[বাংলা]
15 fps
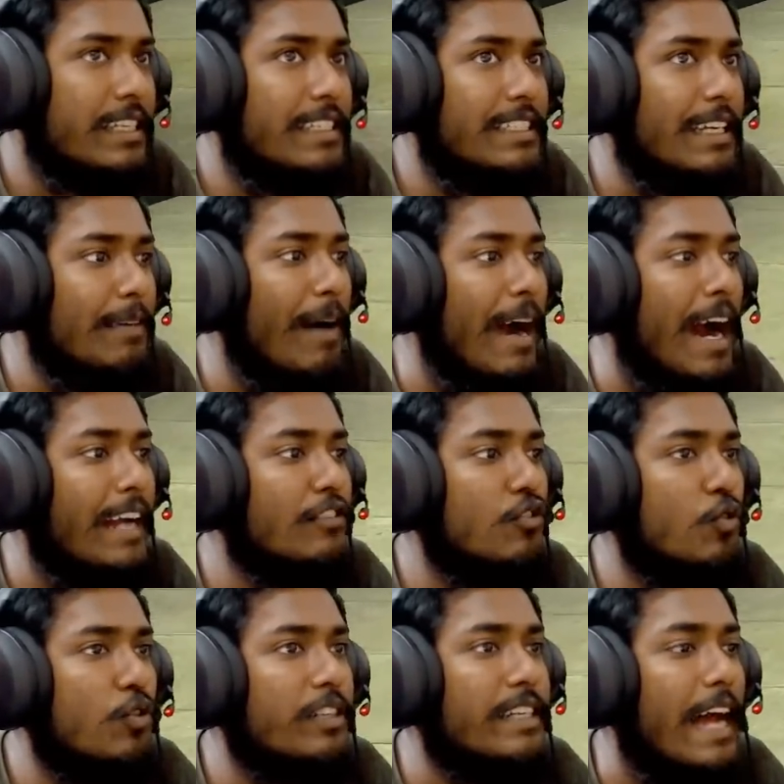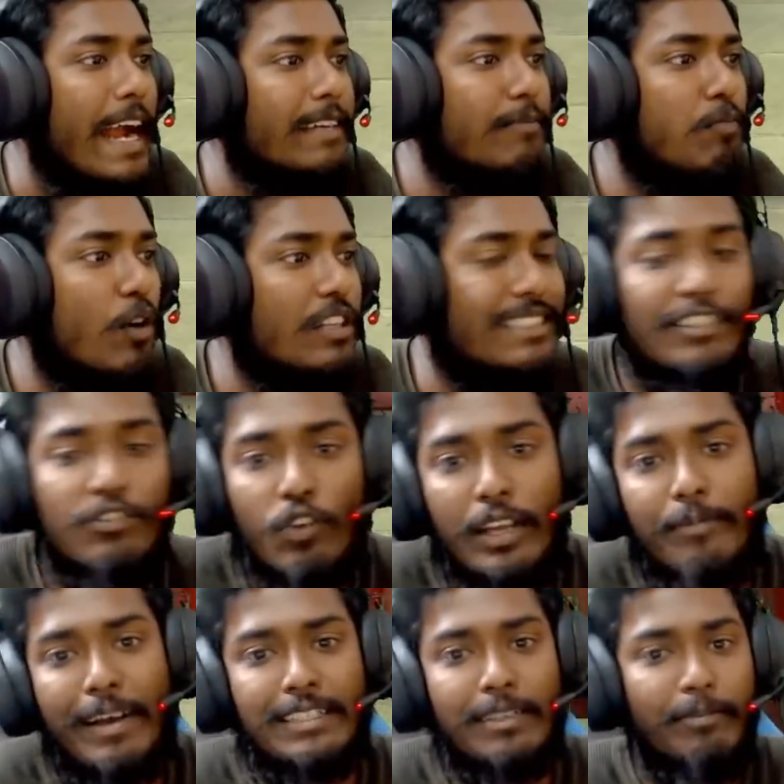জি মান গুড নাইট বলছি তো এই
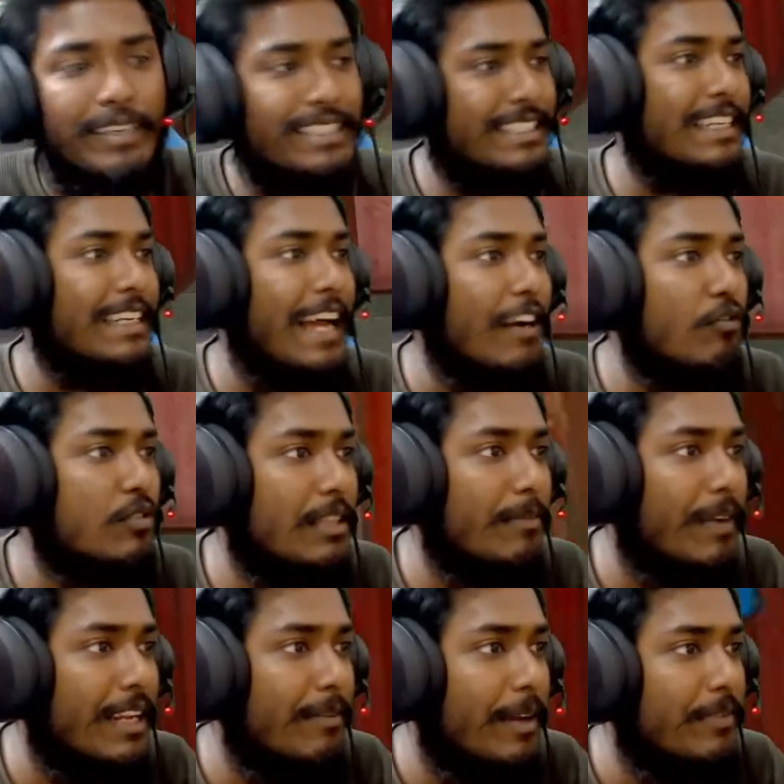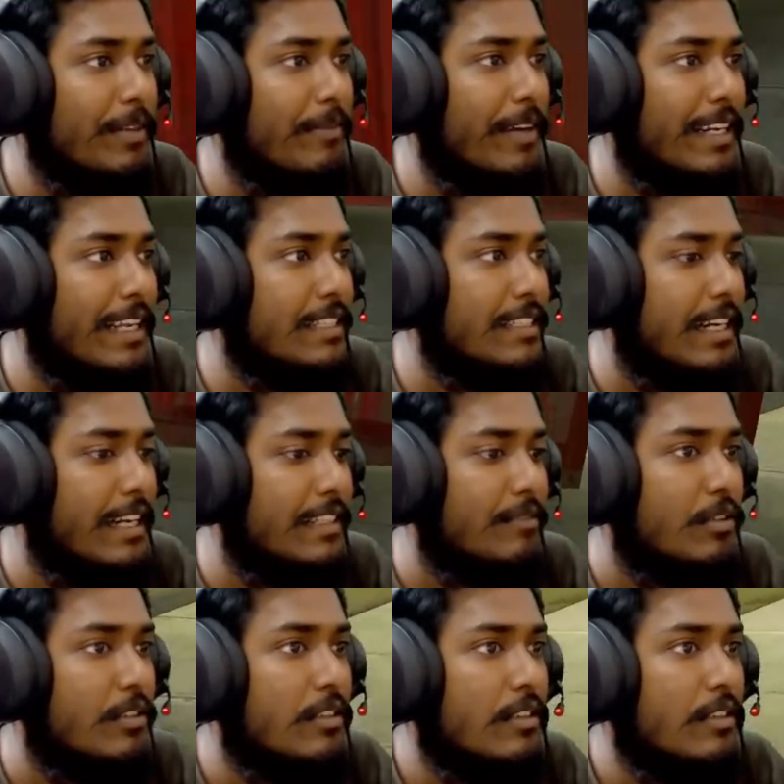ম্যাচে 20 কিল না করতে পারলে ভাই ফ্রি ফায়ার খেলা ছাইড়া দিব